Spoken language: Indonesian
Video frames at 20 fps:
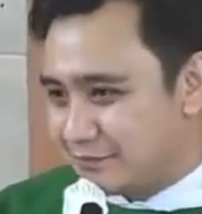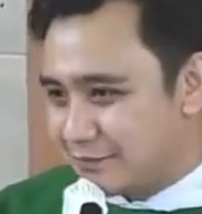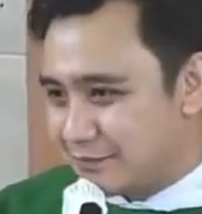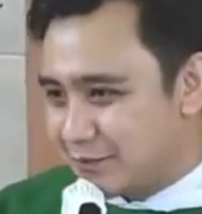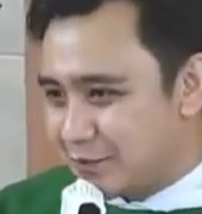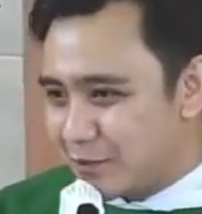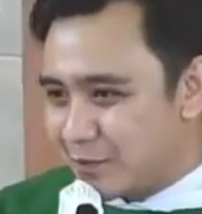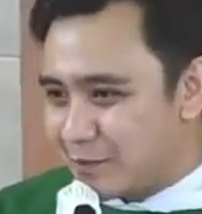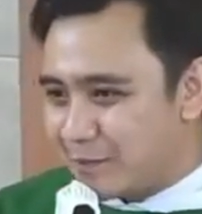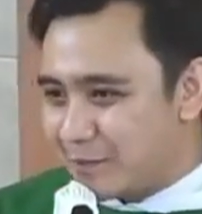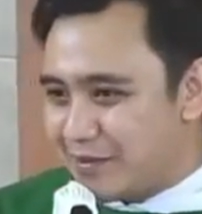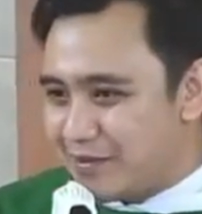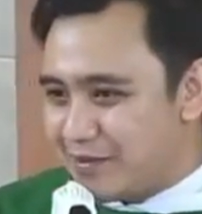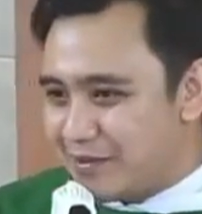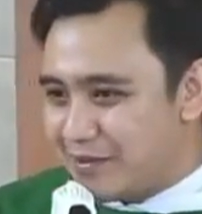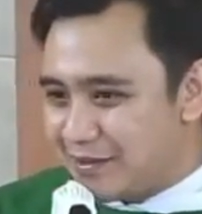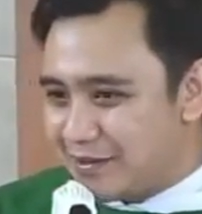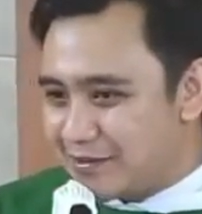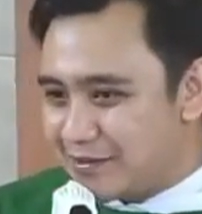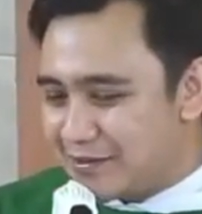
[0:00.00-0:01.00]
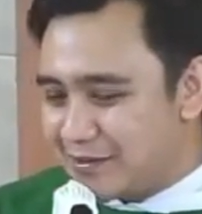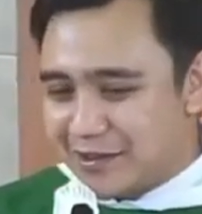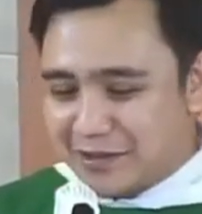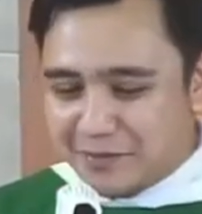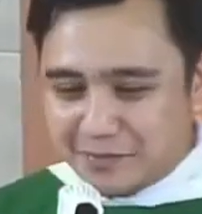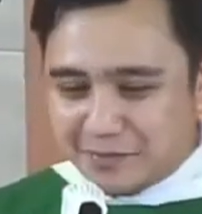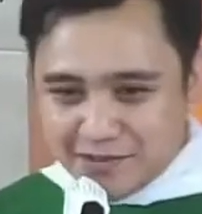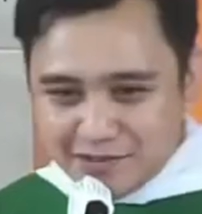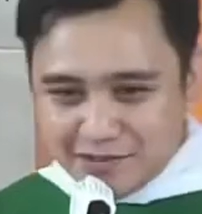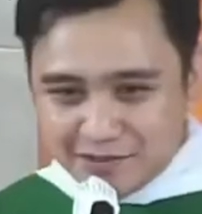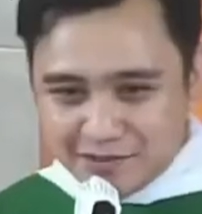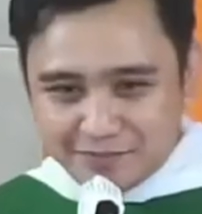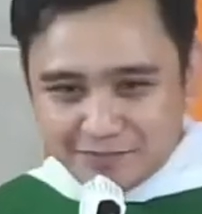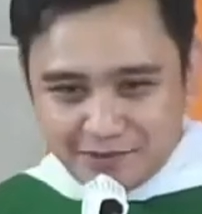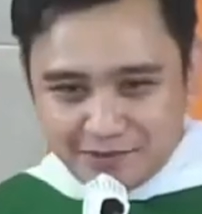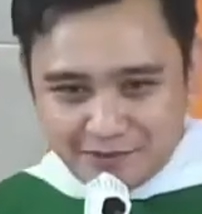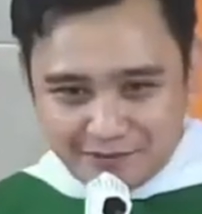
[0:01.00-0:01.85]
Tokopedia segala macam ya.